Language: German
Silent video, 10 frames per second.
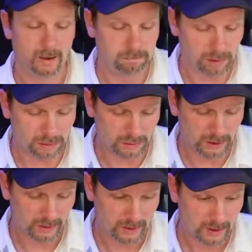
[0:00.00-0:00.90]
Boah,
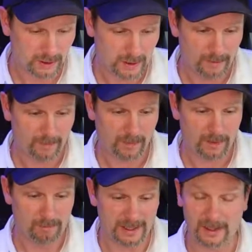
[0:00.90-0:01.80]
ey.
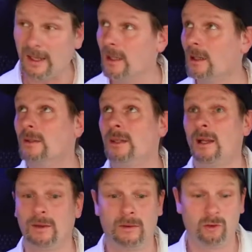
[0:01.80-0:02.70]
Mann, ey, da
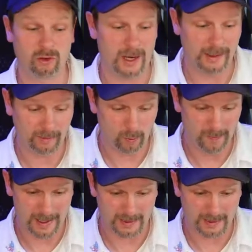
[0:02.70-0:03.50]
ist doch schon alles oben